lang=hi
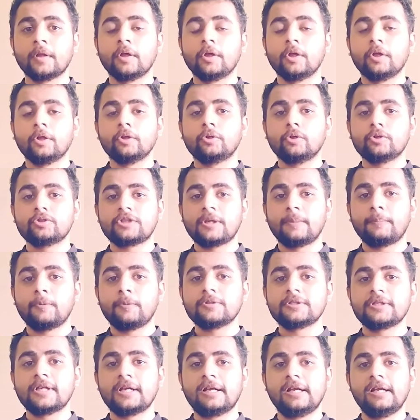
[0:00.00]
तो
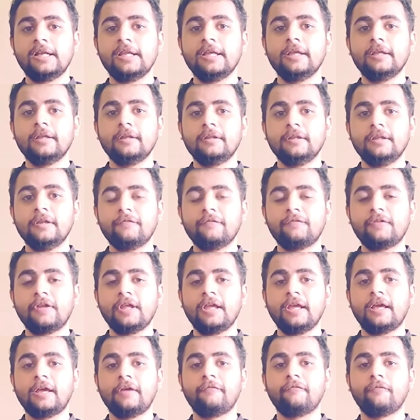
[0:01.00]
सपोजिटली
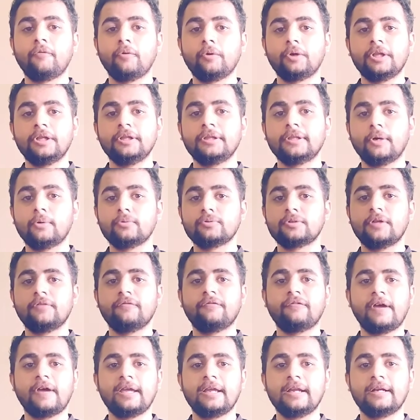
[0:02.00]
निफ्टी की
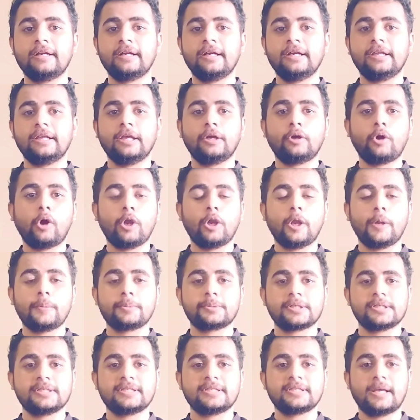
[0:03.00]
14,500 की कॉल
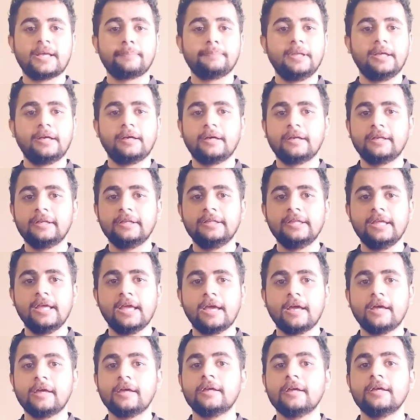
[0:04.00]
ऑप्शन आपने खरीदी
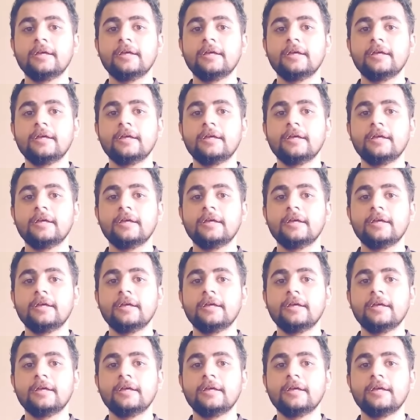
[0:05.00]
है